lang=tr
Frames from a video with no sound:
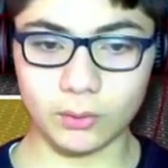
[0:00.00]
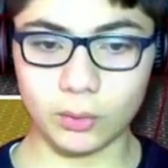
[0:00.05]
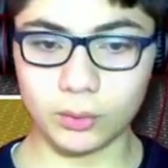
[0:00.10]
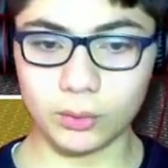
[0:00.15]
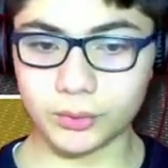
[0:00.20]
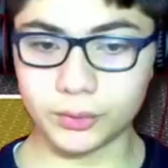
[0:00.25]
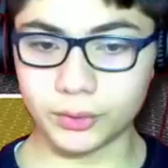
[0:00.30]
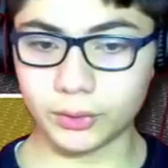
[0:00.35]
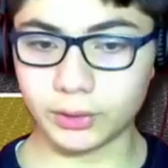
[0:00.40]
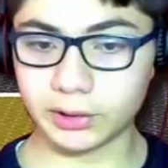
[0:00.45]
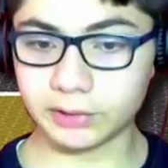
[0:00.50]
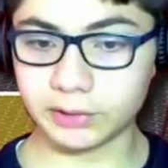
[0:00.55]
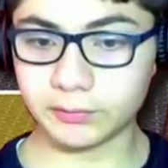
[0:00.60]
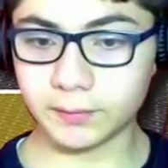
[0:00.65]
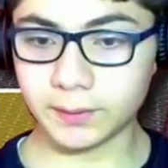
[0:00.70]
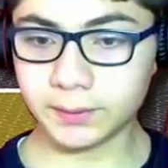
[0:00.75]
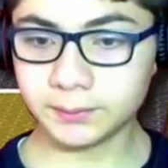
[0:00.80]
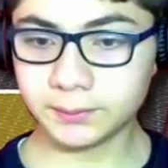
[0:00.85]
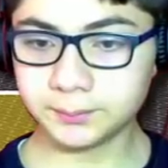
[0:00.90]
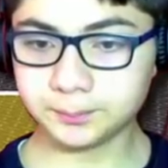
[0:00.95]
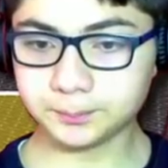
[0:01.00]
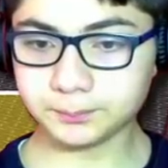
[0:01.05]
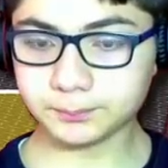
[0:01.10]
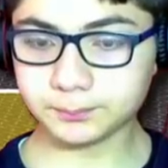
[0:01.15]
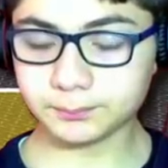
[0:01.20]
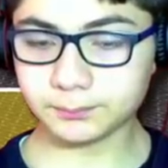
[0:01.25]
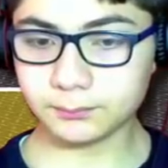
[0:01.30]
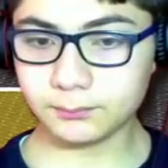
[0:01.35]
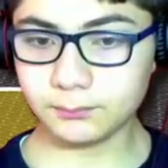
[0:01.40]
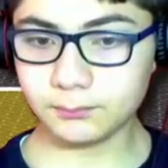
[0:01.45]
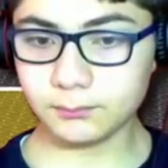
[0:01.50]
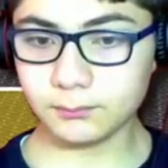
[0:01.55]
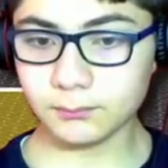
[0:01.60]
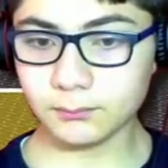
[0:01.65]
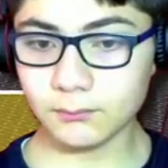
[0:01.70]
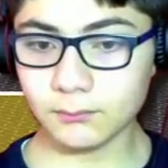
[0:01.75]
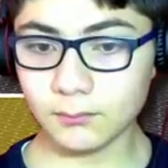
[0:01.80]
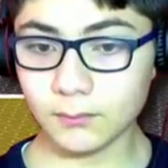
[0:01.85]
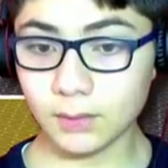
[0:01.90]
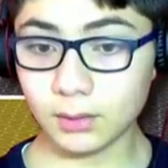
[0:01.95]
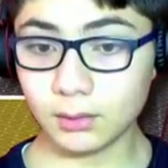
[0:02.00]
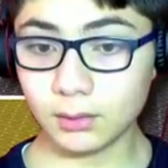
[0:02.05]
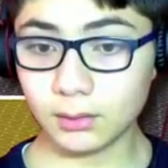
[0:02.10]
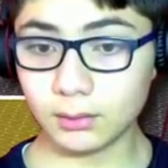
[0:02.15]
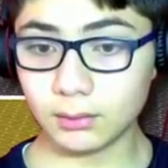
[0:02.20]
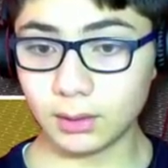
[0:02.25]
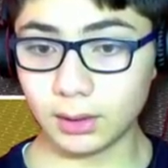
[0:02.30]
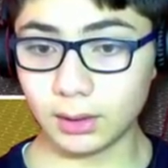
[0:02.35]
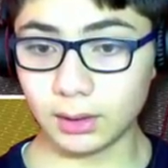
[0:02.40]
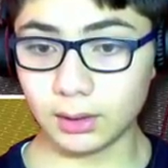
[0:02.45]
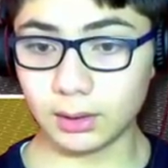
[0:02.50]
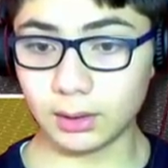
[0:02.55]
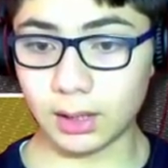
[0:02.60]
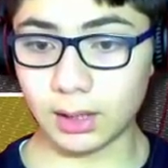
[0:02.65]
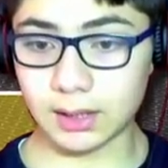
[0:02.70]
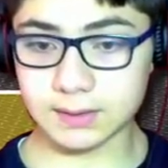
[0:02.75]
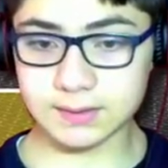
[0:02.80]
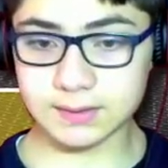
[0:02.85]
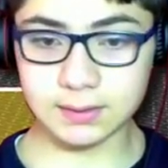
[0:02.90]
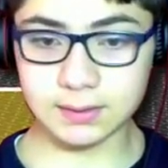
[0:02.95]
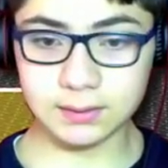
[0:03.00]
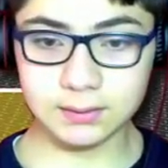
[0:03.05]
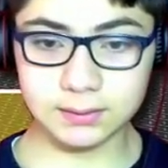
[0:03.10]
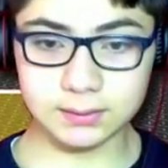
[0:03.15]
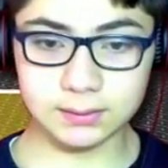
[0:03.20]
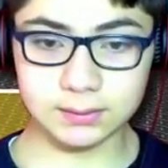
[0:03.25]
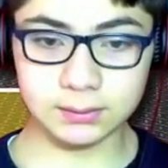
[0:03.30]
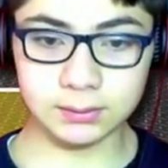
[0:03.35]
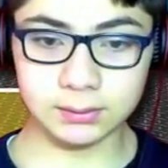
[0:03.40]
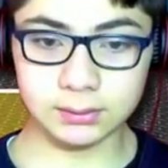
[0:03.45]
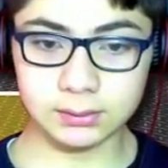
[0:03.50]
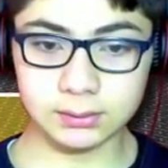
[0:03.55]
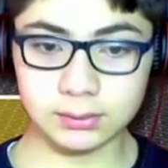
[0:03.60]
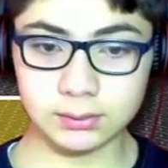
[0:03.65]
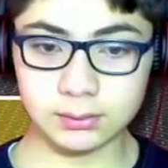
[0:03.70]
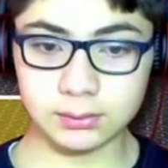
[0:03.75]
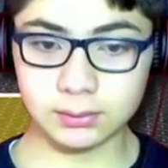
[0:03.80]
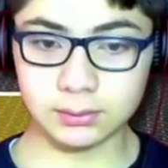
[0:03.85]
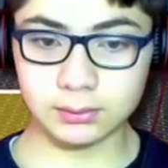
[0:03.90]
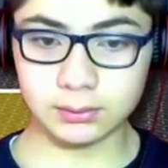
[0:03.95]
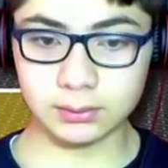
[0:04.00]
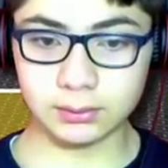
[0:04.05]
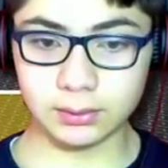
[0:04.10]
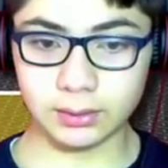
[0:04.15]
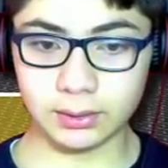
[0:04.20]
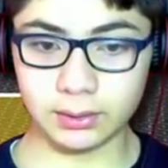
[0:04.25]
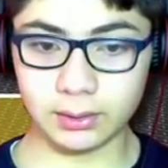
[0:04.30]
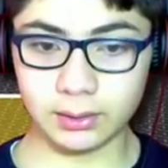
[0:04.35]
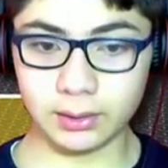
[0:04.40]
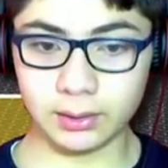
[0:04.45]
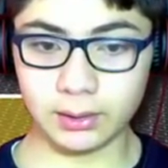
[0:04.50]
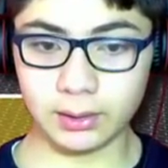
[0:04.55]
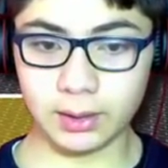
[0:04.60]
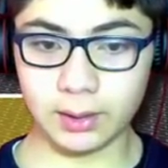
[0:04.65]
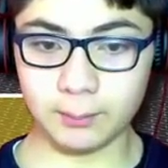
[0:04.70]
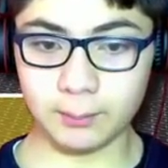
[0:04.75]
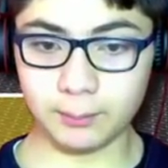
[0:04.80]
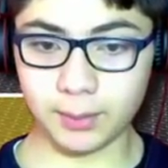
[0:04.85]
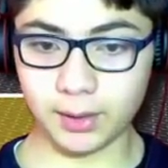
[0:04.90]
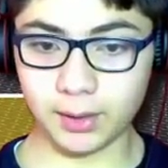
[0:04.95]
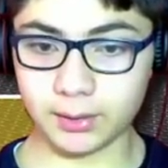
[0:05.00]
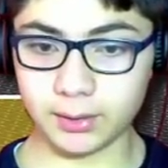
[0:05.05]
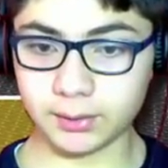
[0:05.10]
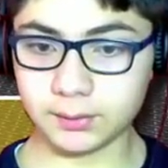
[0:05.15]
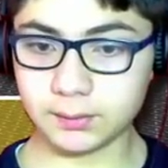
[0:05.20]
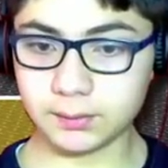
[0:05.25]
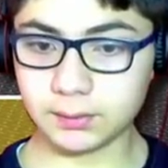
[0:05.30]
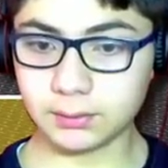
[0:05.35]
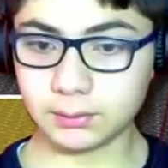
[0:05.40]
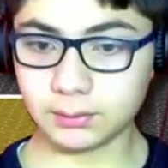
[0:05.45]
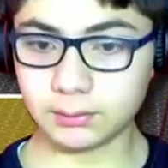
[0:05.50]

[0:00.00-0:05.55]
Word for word: e, öldürüyorlar falan. E, hastalık e, Empire.